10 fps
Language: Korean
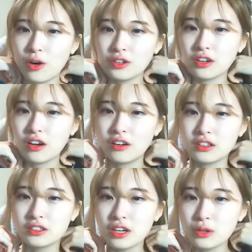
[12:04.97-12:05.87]
하니까
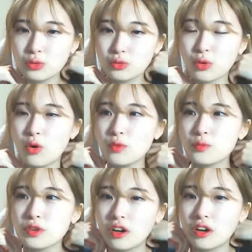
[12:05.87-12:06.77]
그게 너무
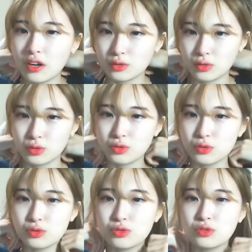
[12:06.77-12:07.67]
미안해가지고
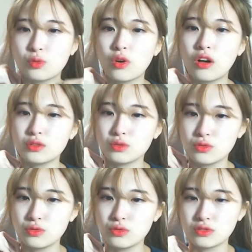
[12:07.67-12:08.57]
어쩔 줄을
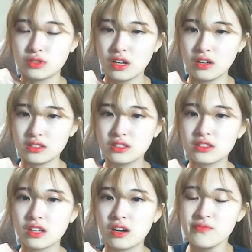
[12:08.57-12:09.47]
몰라가지고 그냥
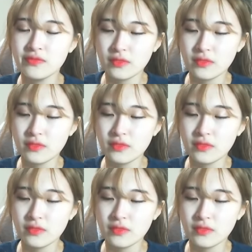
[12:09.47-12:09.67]
진짜